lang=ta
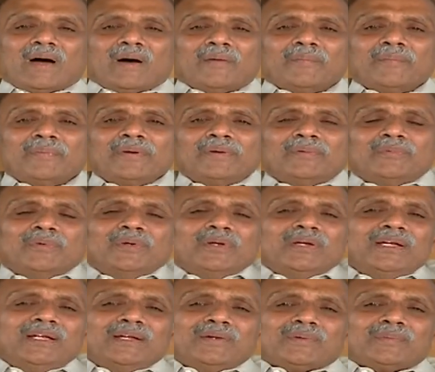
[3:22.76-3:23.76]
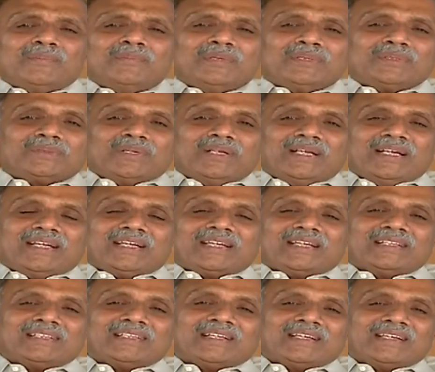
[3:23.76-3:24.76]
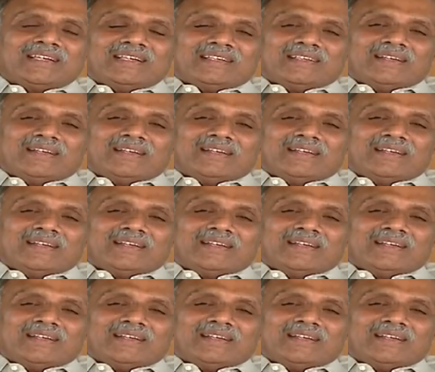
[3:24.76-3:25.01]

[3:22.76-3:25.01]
அப்புறம் இன்னும் நான் ரொம்ப சொல்லிக்கிட்டு இருந்தார்